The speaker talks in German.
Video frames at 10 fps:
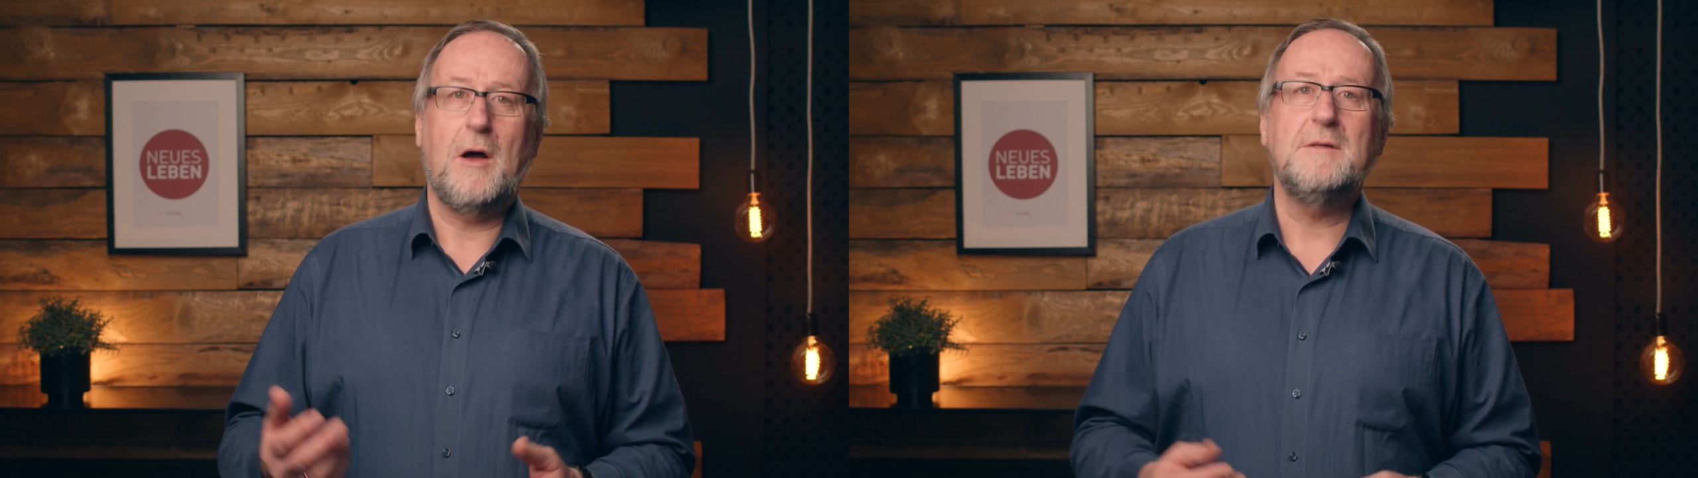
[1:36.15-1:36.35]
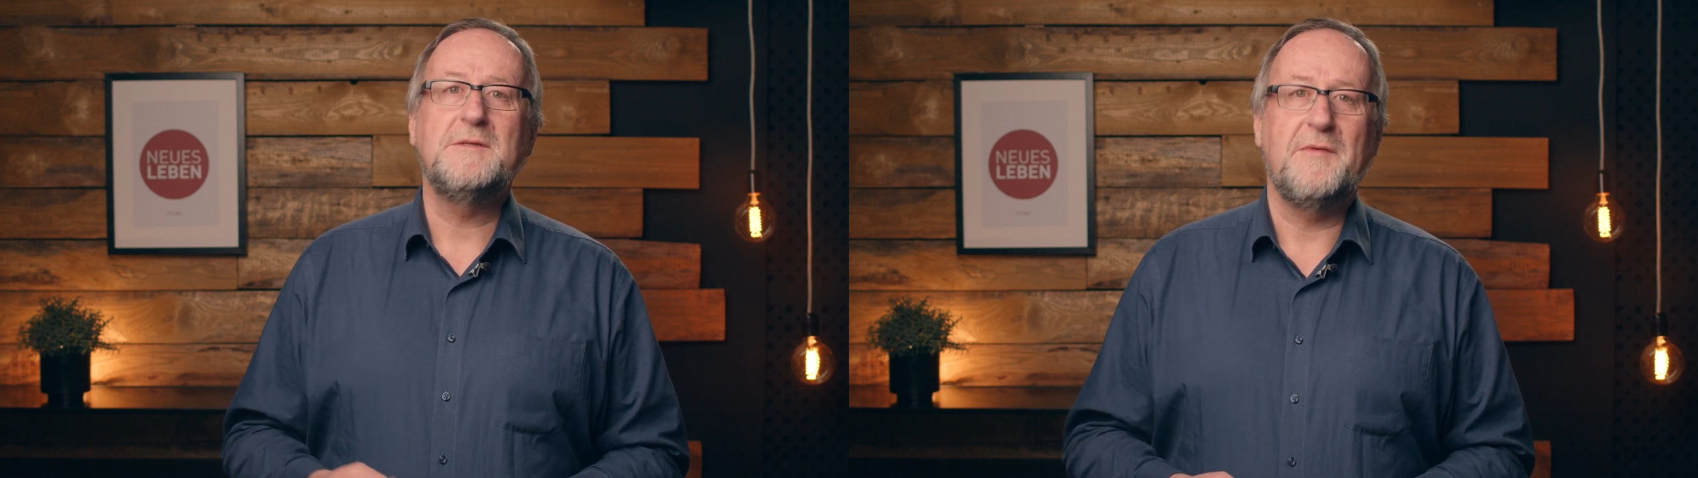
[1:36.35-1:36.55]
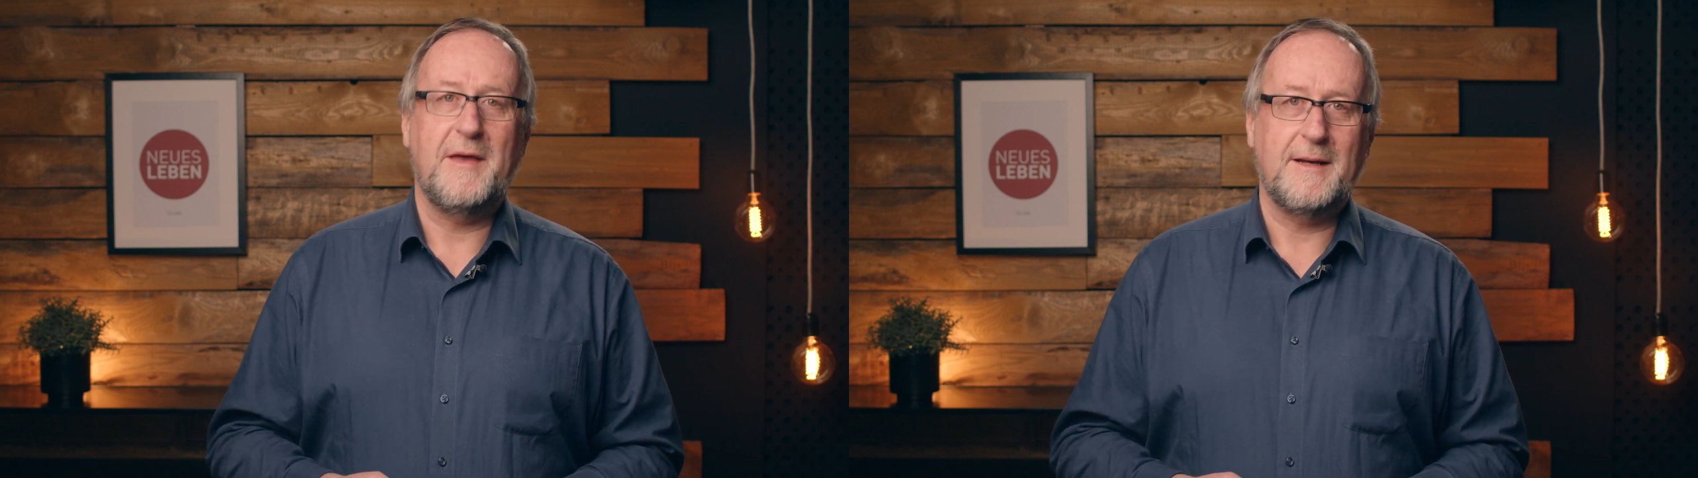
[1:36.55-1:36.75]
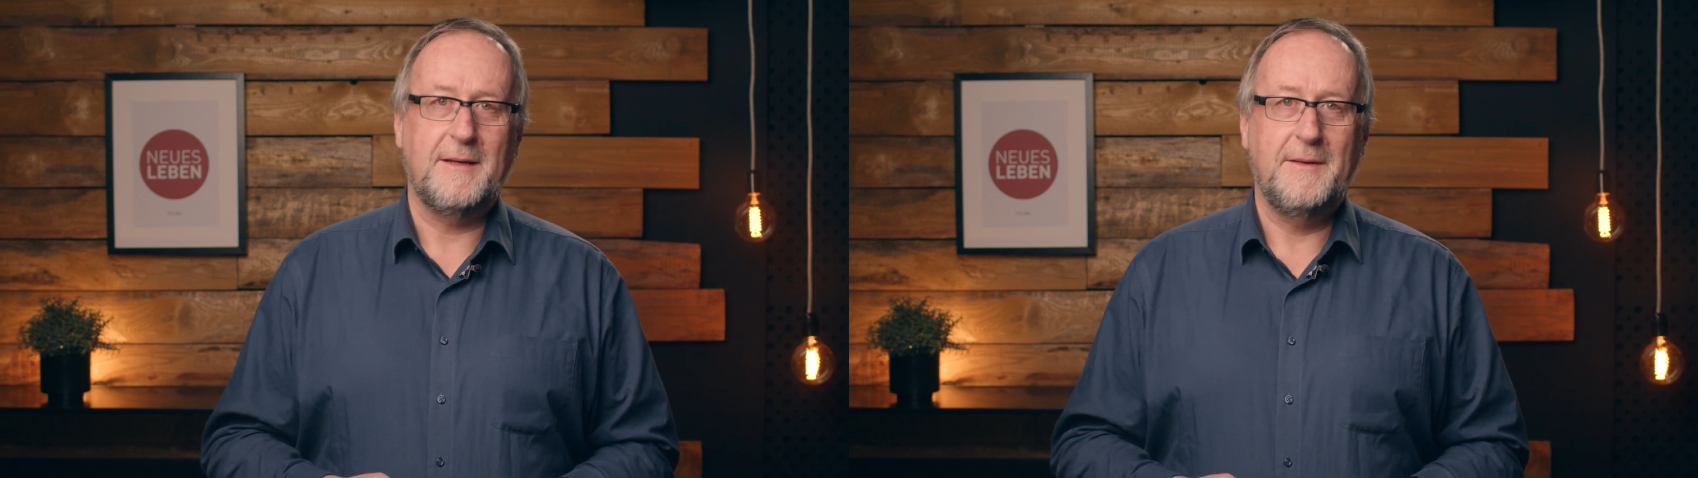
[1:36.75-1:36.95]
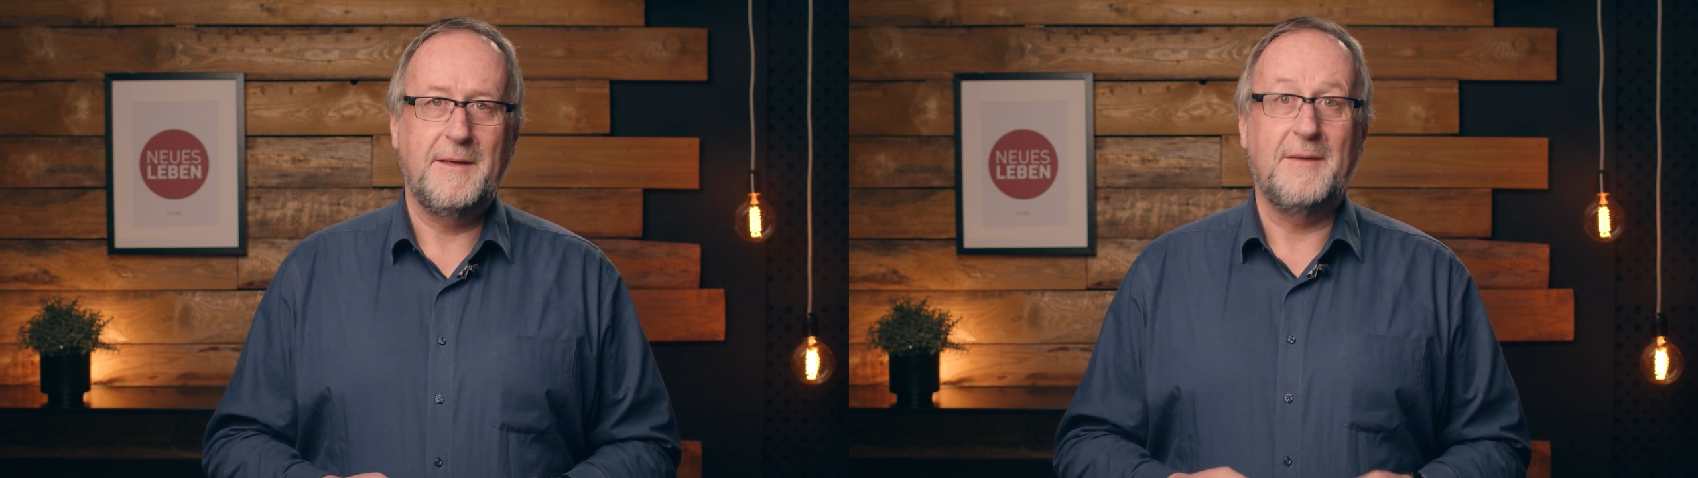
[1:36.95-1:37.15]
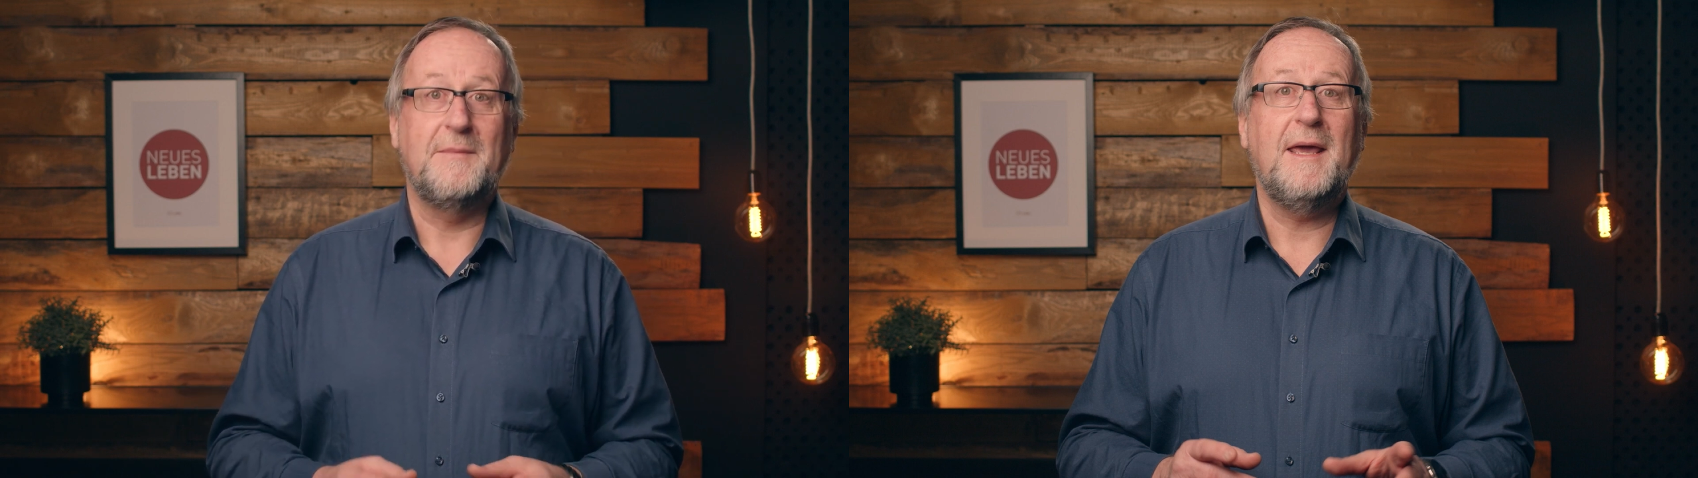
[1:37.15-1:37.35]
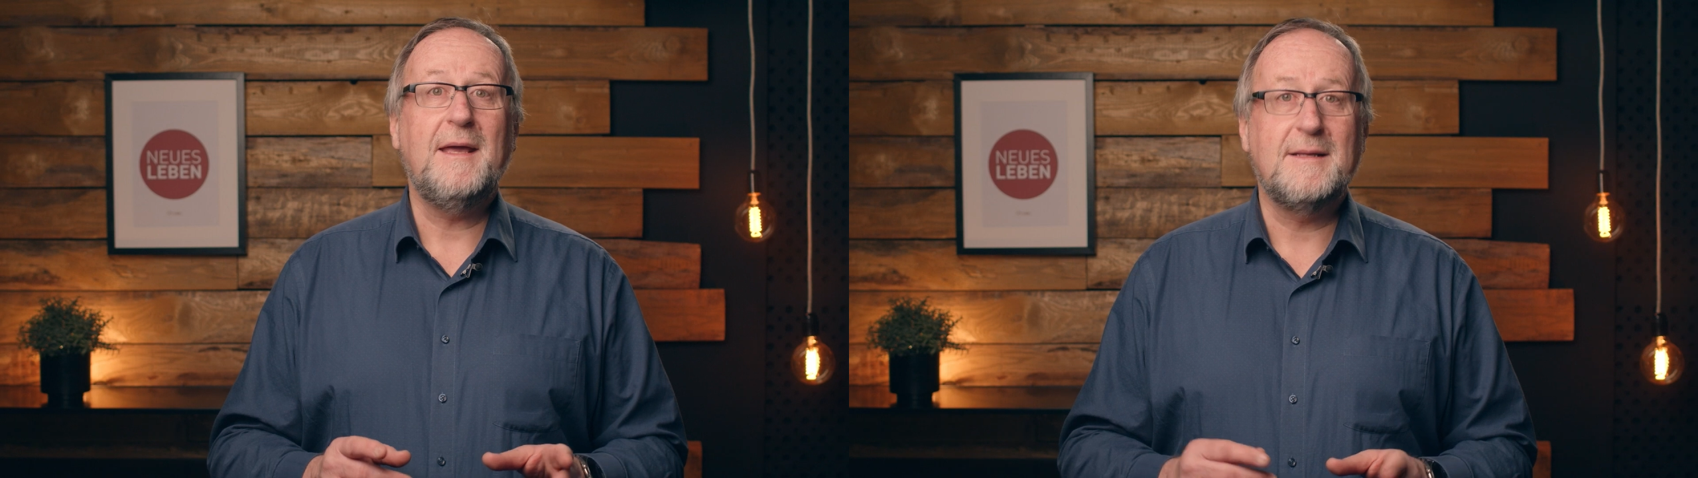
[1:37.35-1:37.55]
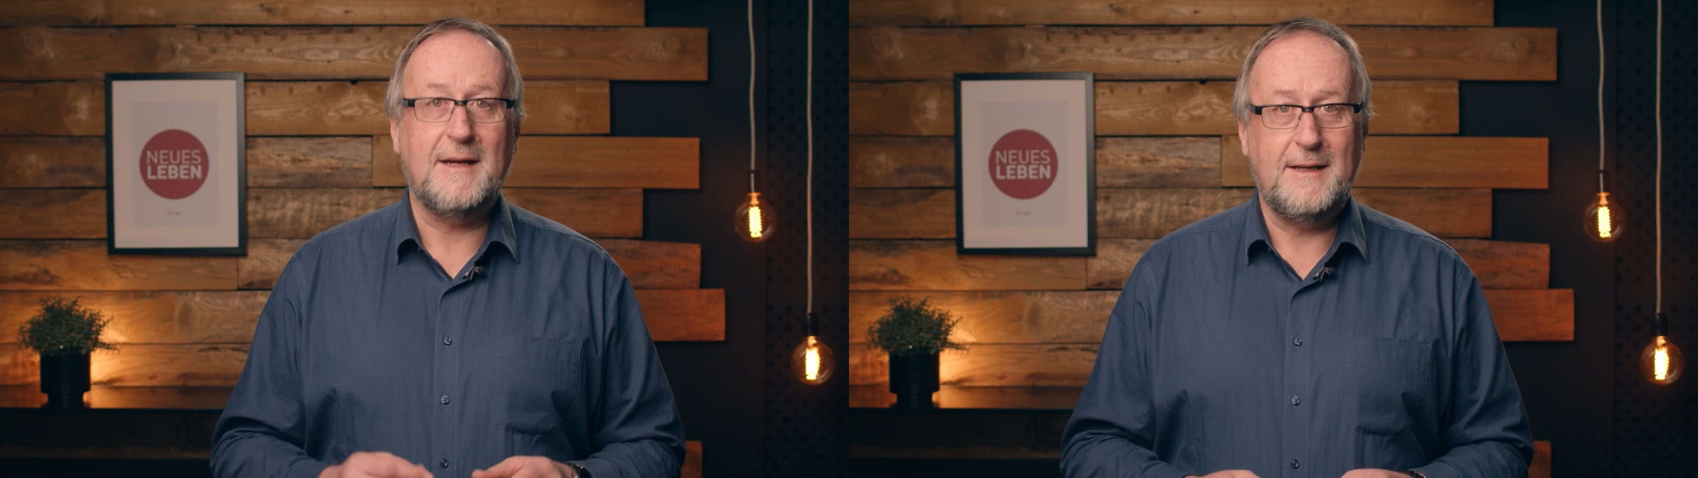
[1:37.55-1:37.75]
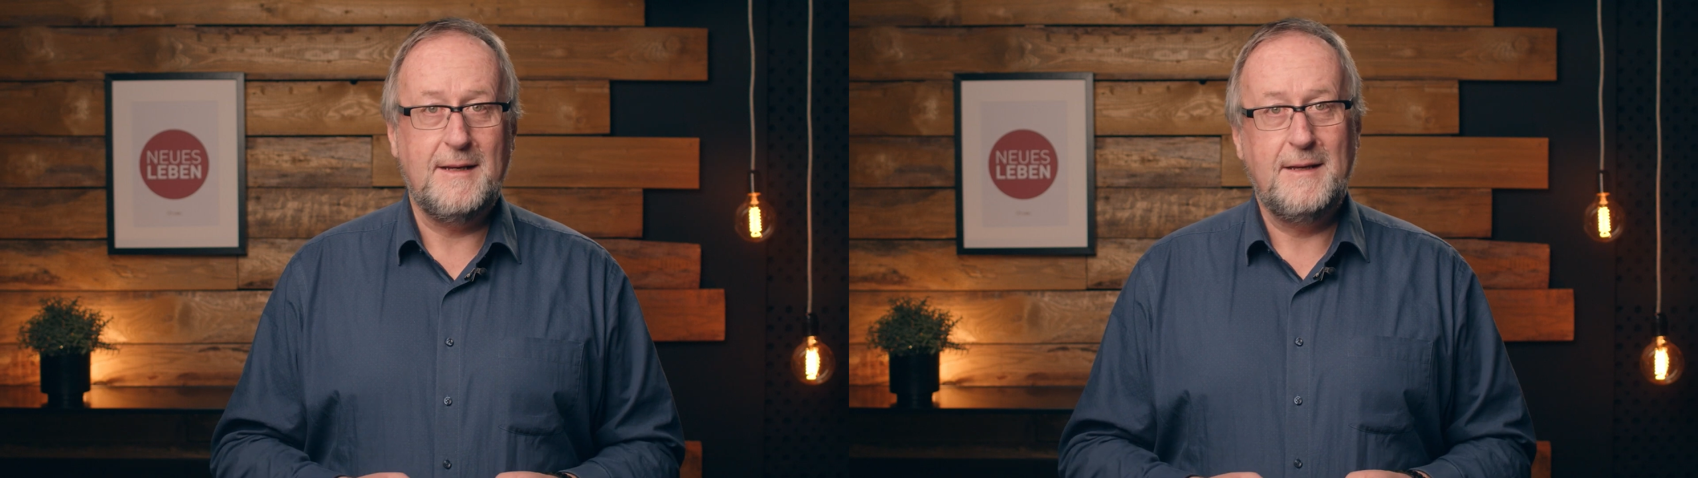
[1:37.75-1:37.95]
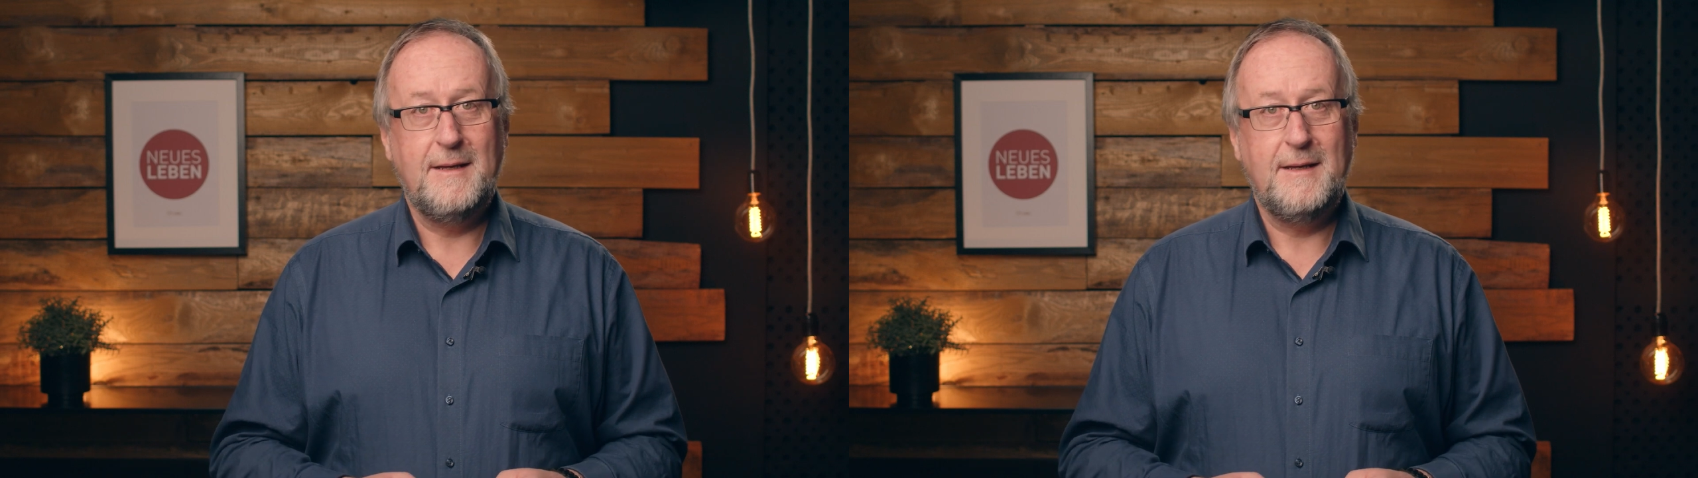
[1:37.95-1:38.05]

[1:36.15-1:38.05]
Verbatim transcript: Hause wäre. Im Gegenteil.